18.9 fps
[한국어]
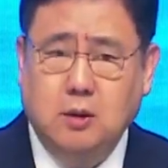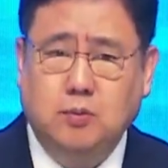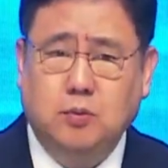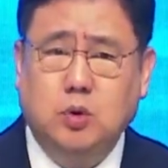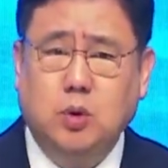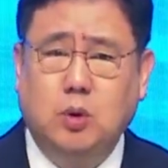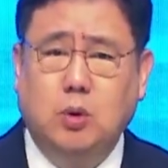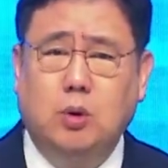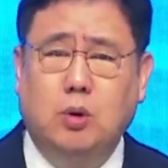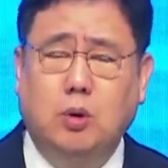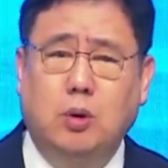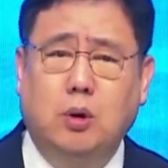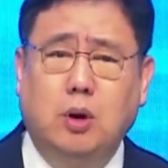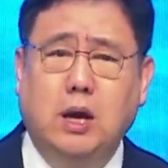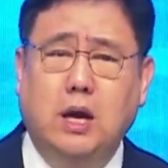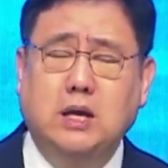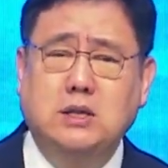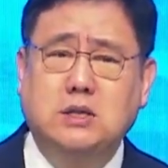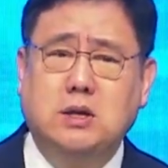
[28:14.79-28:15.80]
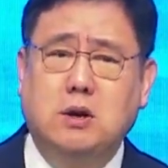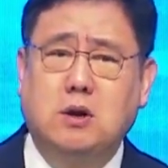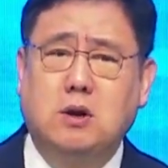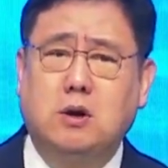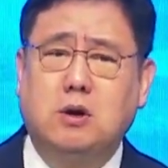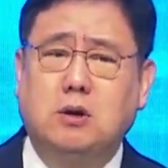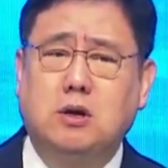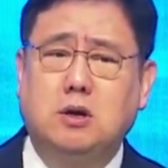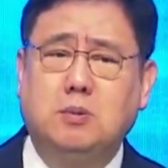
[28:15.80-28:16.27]
또
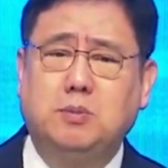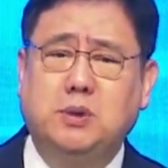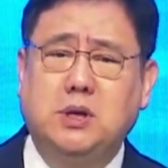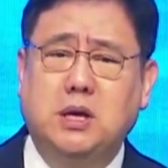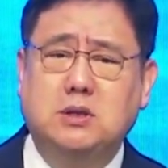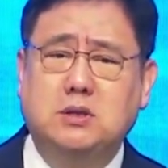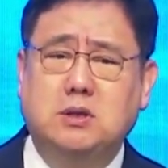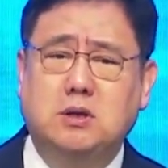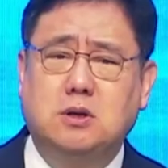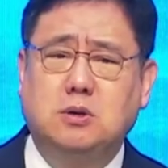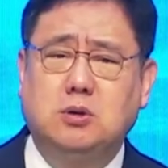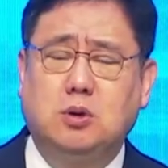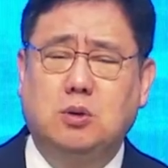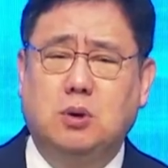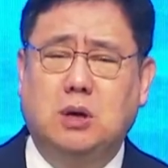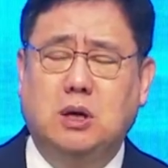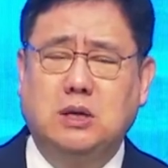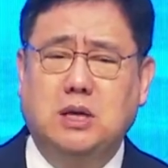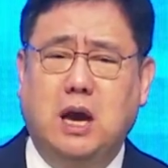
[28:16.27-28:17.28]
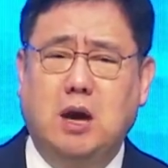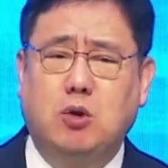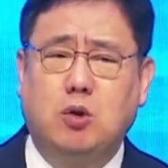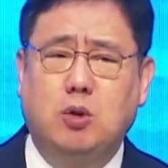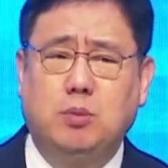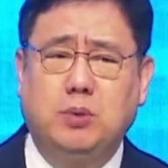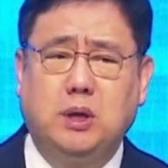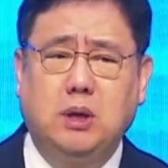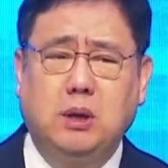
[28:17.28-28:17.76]
에서를 피해서
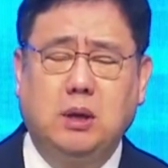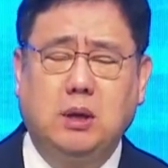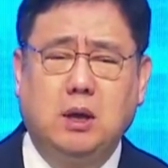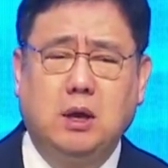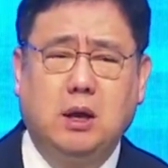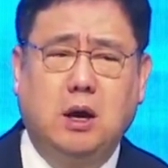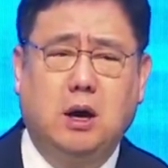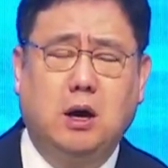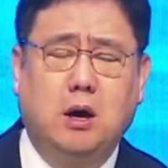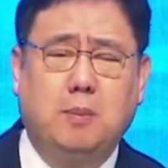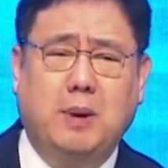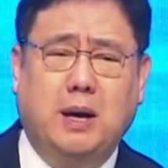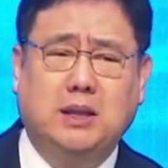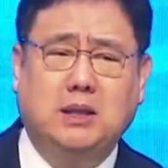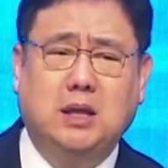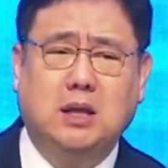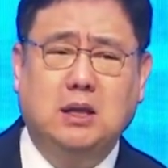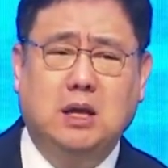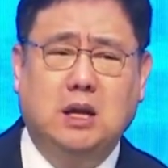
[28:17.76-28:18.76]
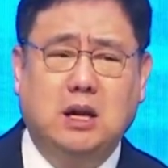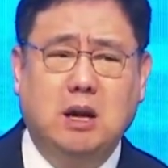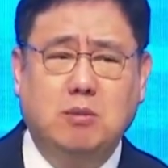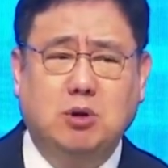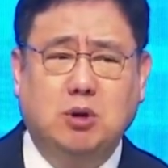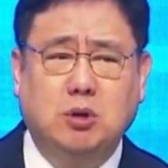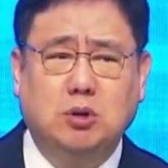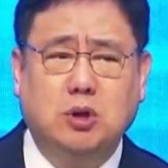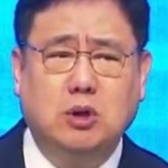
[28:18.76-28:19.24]
야곱이 어, 바단
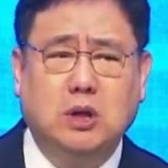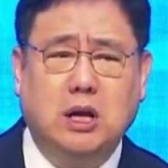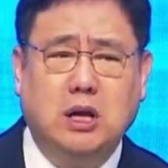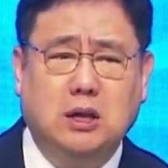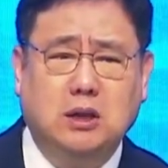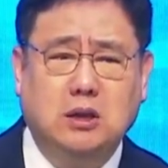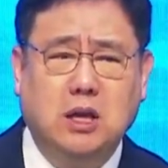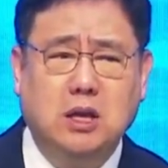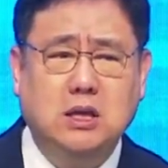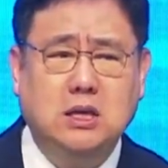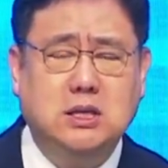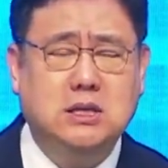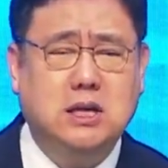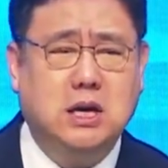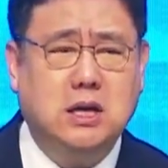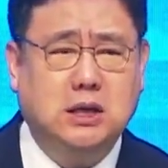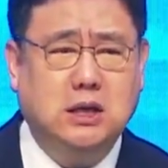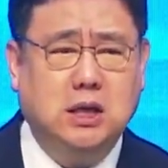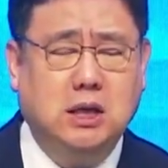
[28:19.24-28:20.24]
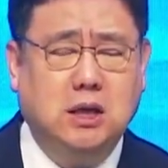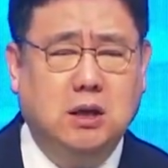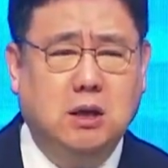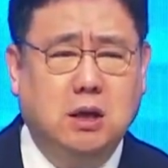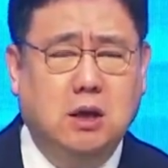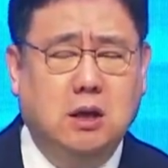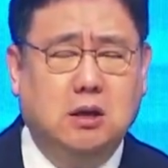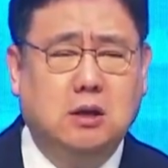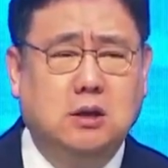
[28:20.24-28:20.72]
아람으로 떠날 때 이삭이
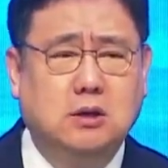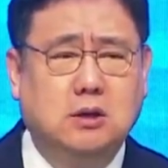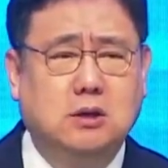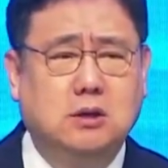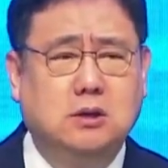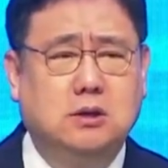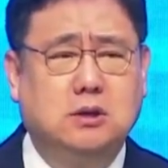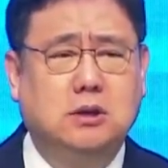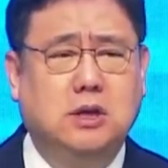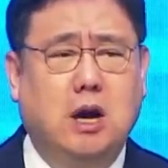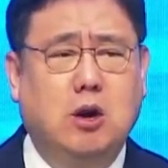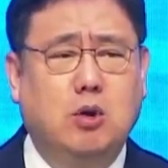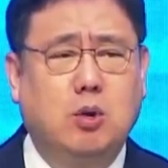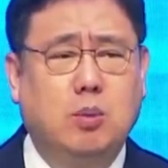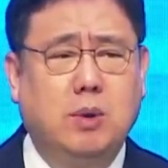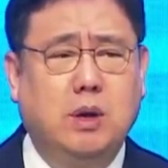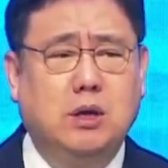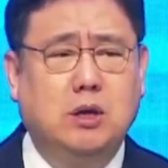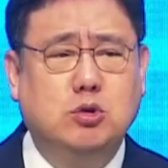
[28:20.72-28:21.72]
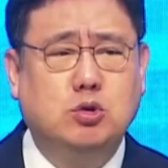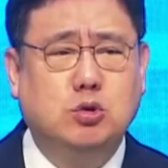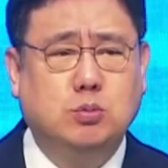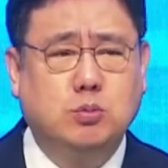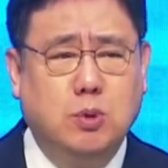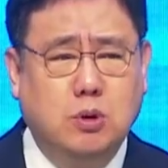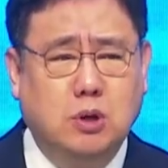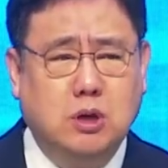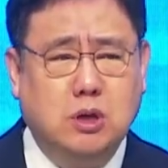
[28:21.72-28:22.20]
그 야곱에게
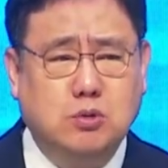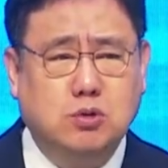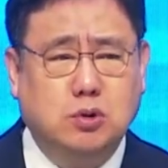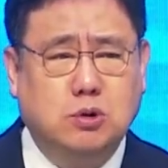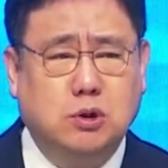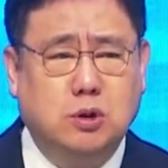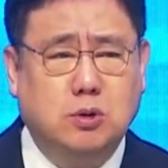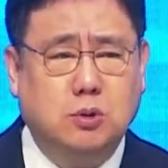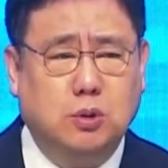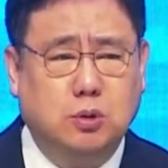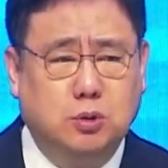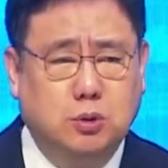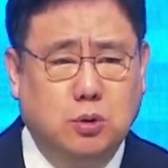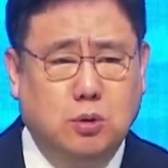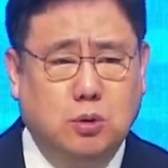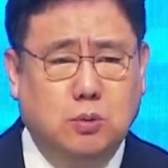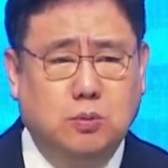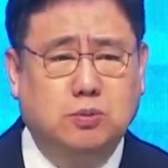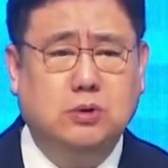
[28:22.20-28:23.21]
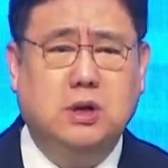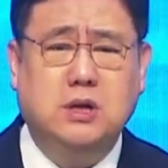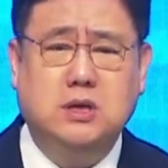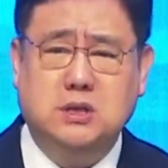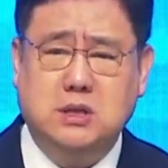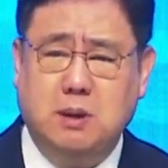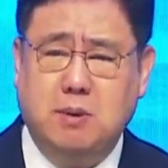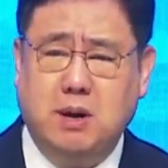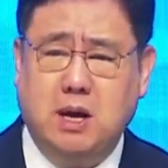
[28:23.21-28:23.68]
축복을 해주었던 것도
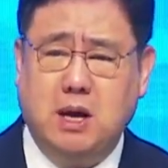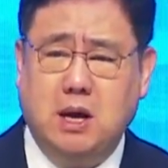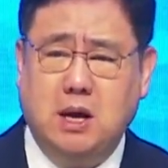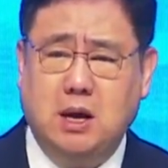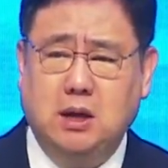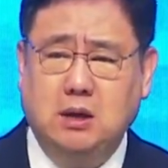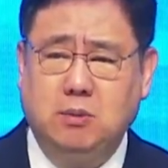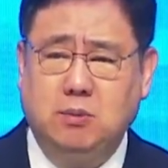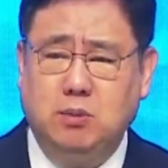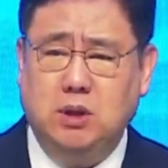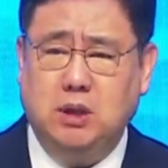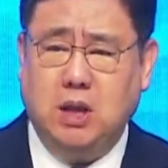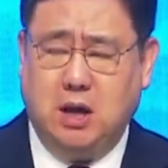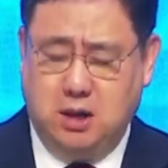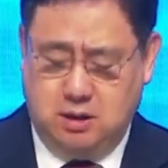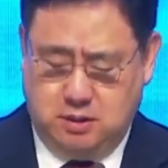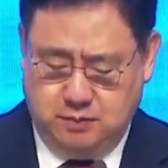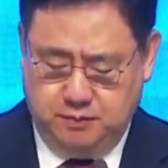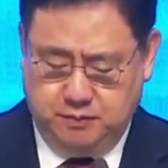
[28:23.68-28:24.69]
부엘세바입니다.